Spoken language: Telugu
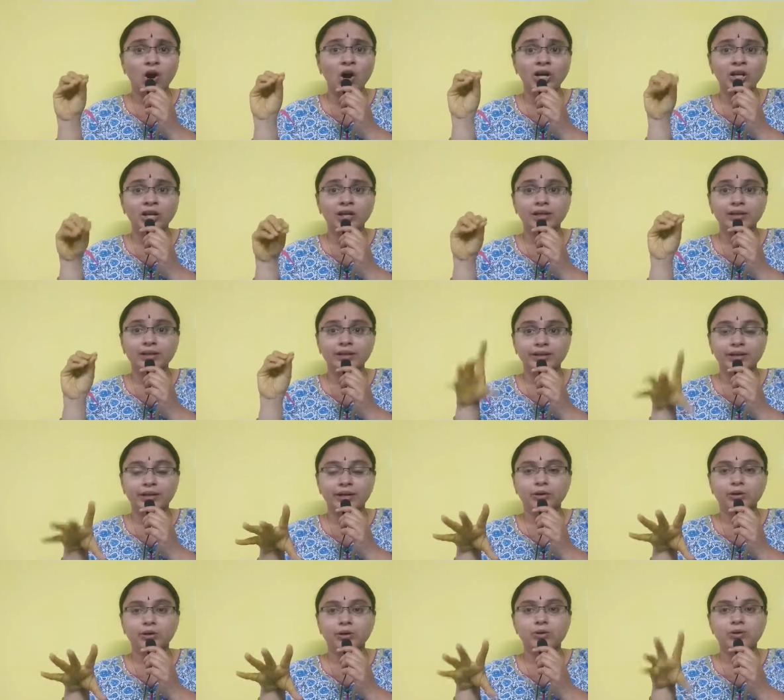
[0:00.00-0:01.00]
ఆయిల్ కంటెంట్
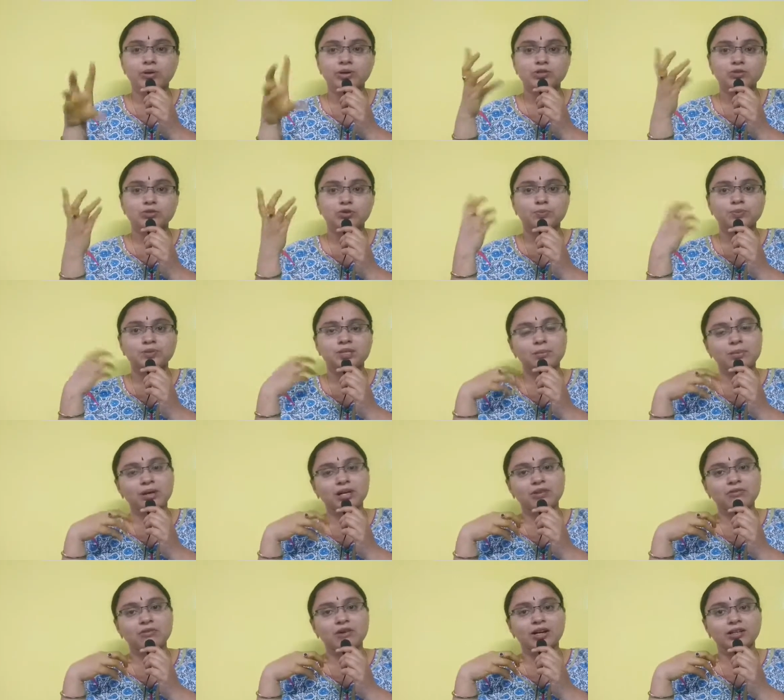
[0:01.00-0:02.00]
ఎక్కువగా ఉన్న సోప్సే
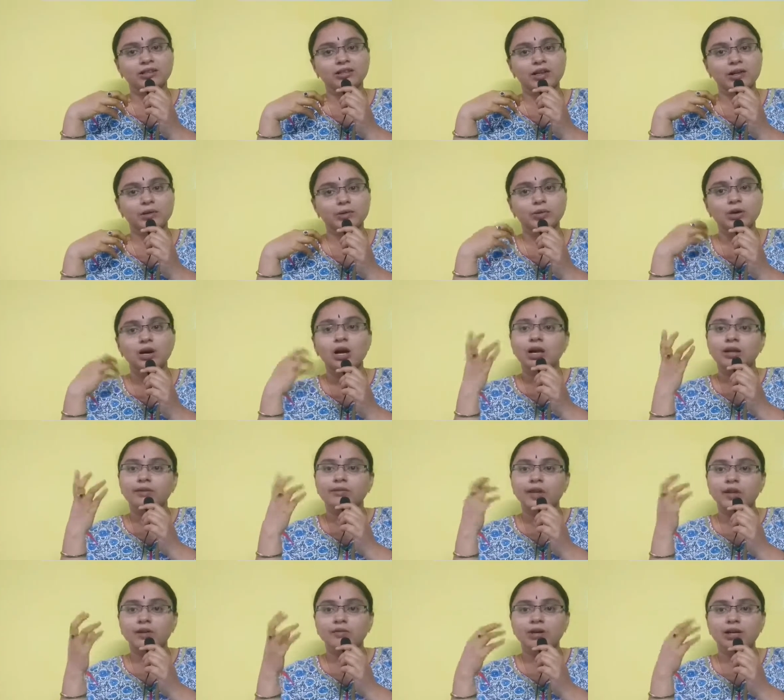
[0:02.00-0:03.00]
మళ్ళీ వాడతారు
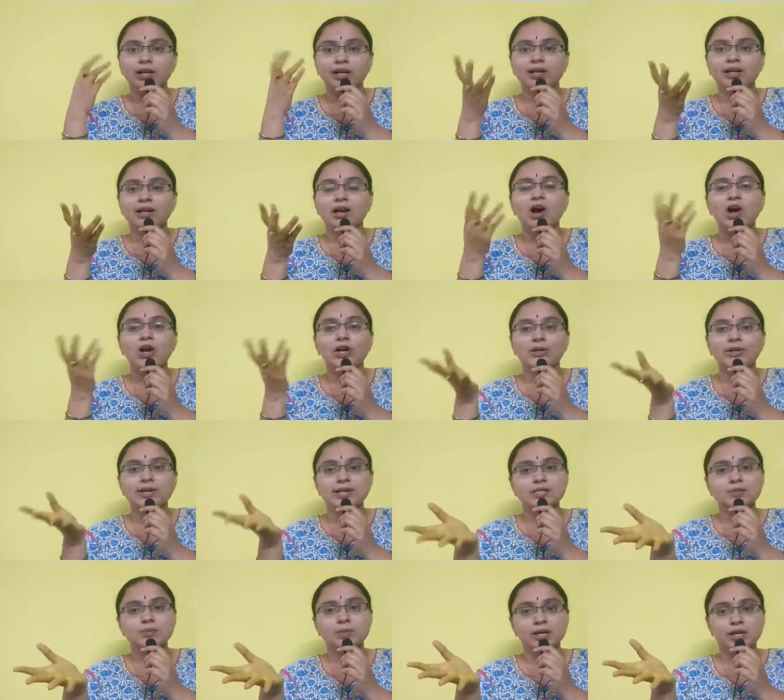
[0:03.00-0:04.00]
దానివల్ల ఇంకా
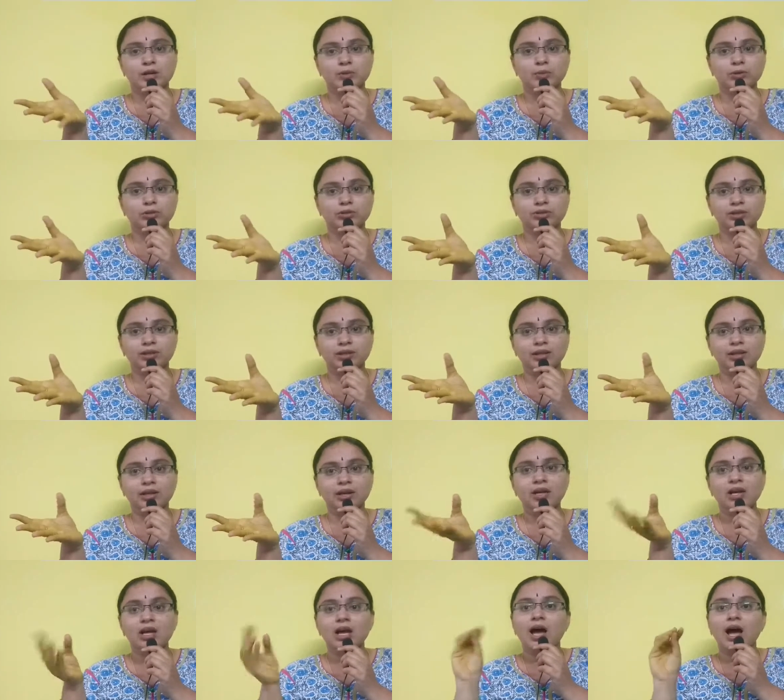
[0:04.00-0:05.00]
ఆయిల్నెస్ పెరిగిపోతుంది కదా
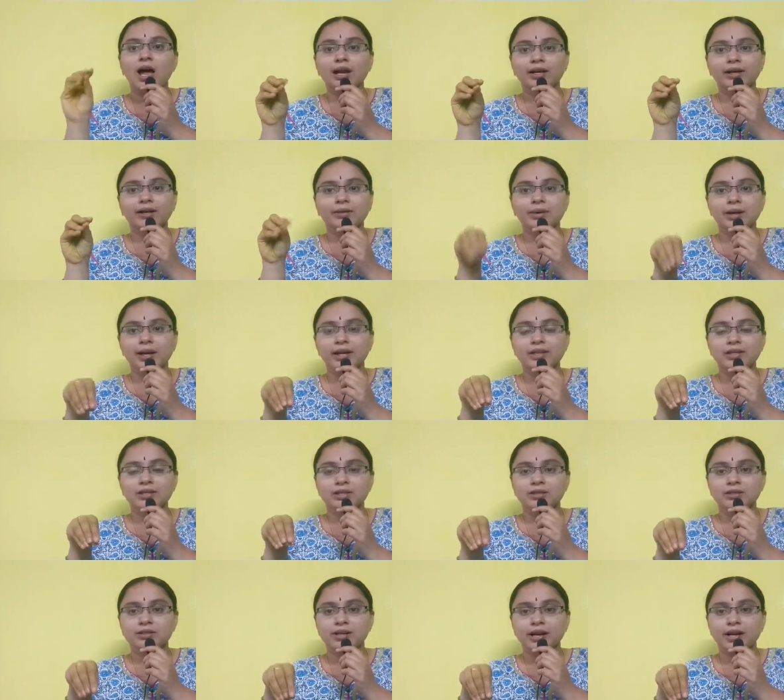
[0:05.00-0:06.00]
అలాగే డ్రై
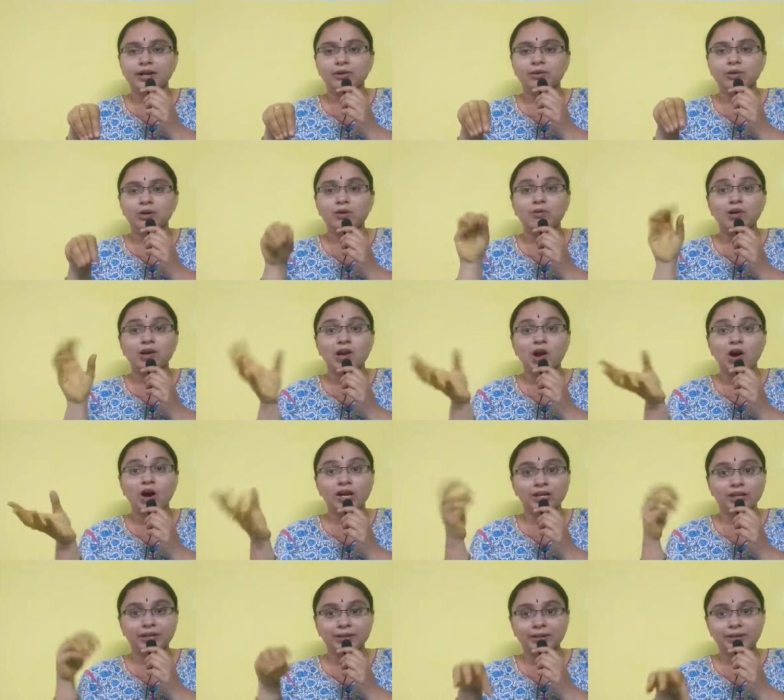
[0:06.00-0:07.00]
డ్రై ఉన్న వాళ్ళు
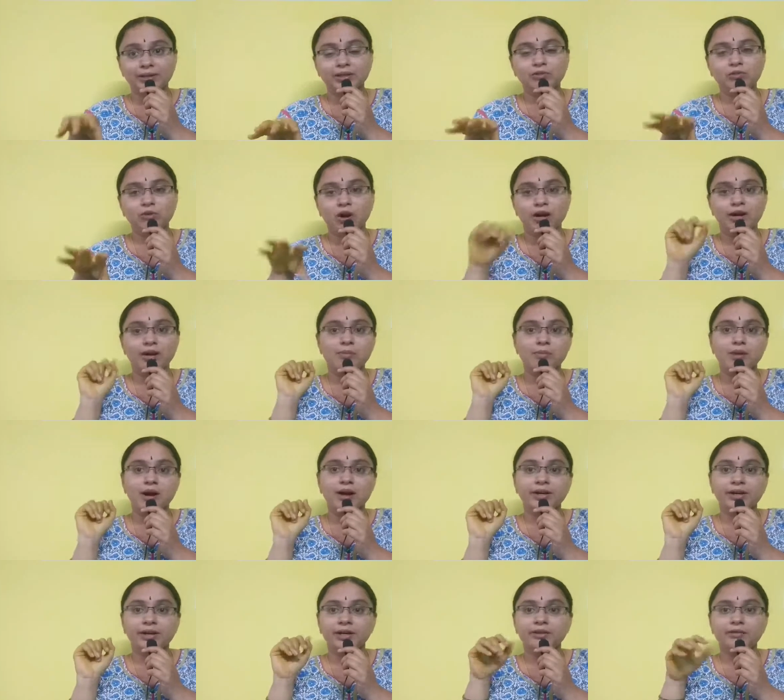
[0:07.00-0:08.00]
ఆయిల్ కంటెంట్ వాడడం
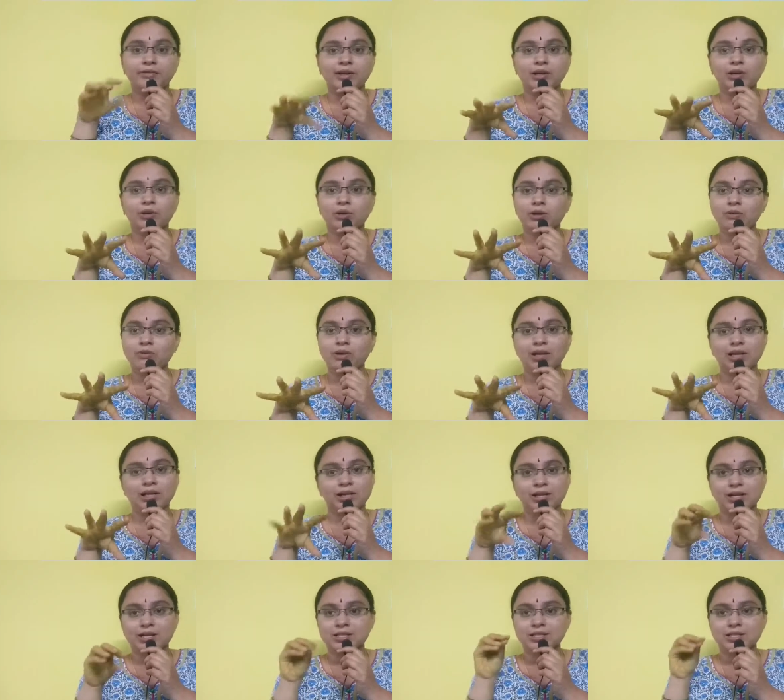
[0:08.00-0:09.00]
మానేయడం వల్ల కూడా
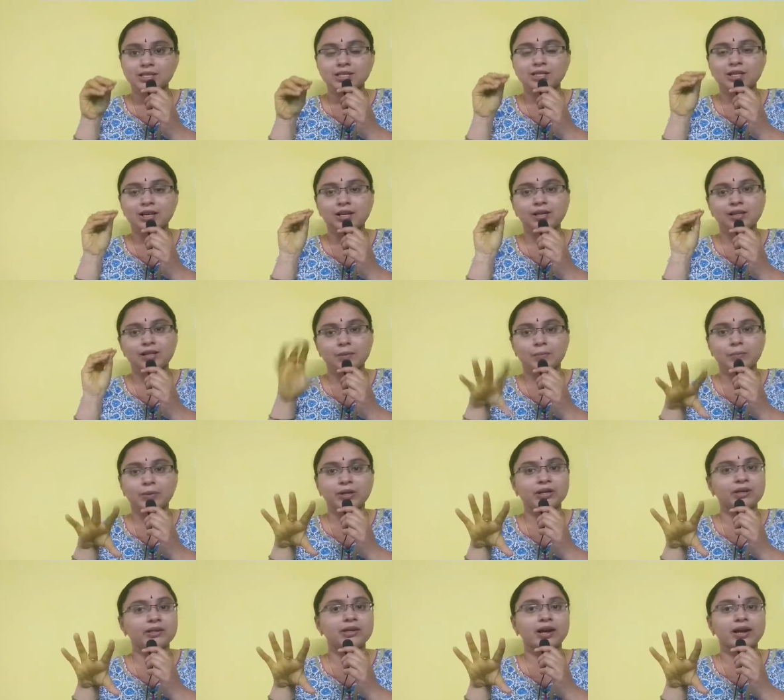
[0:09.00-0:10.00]
వాళ్ళకి స్కిన్ అనేది
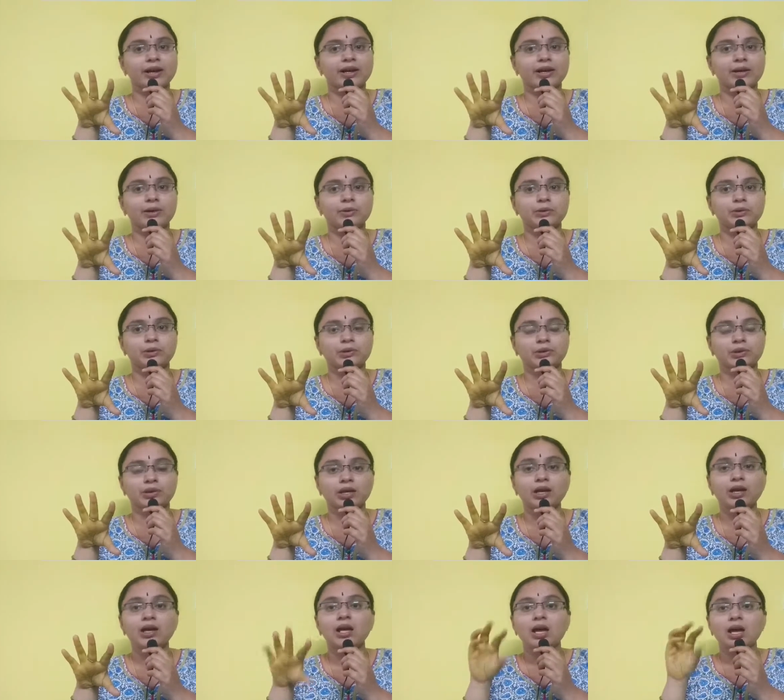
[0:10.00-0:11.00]
ఎప్పటికీ డ్రైగానే
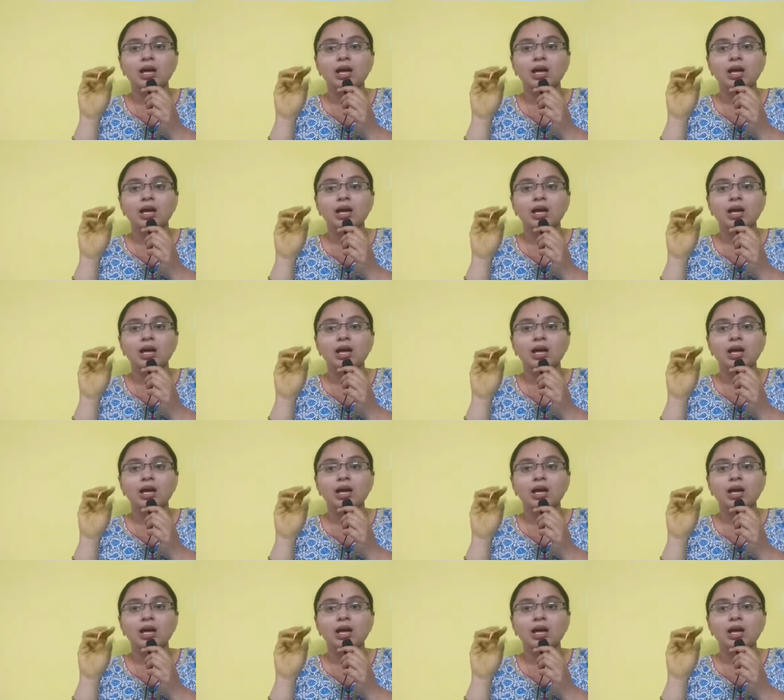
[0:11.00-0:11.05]
ఉంటుంది